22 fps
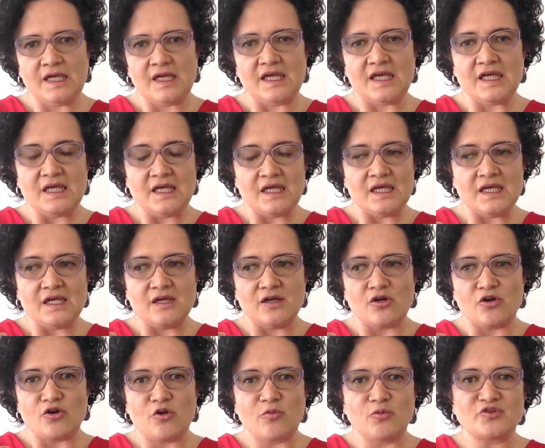
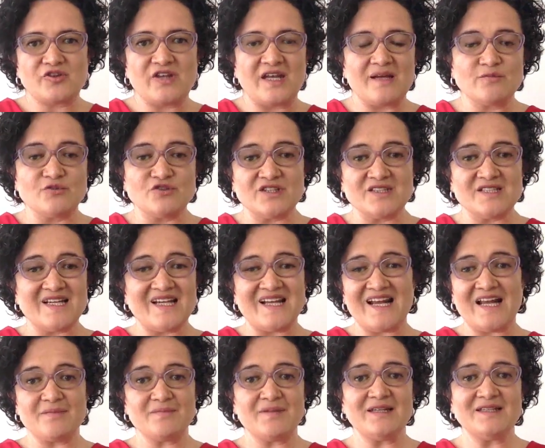y como tenemos ese
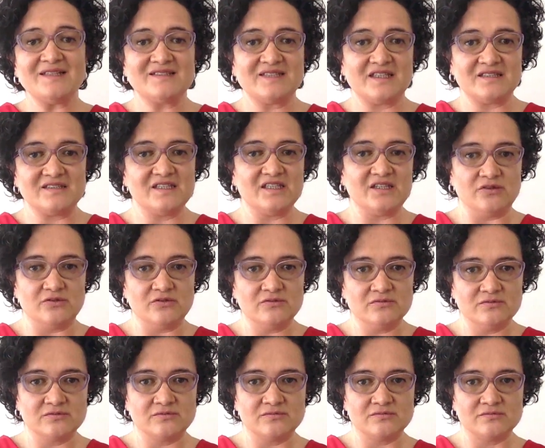gran malentendido,
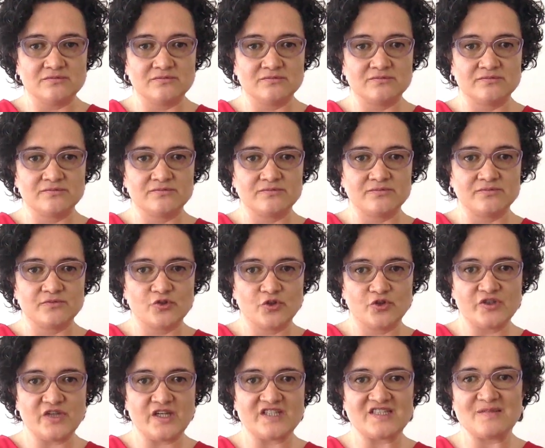
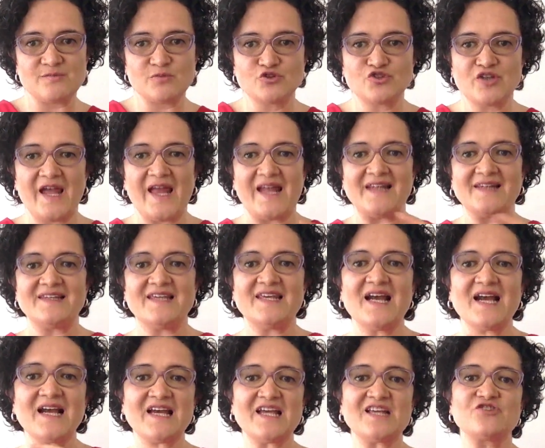donde decimos, el
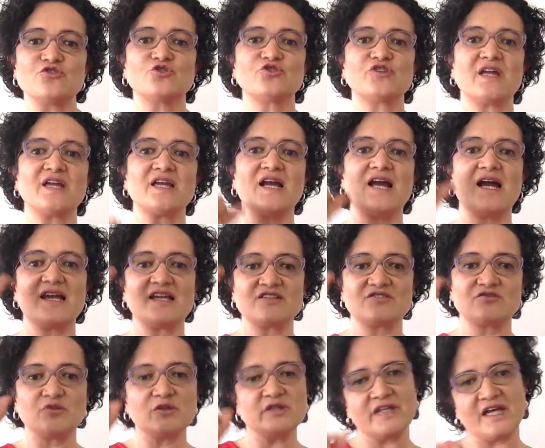día que yo tenga
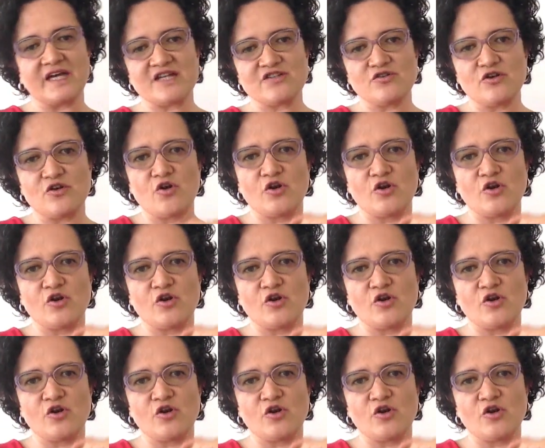esto, el día que yo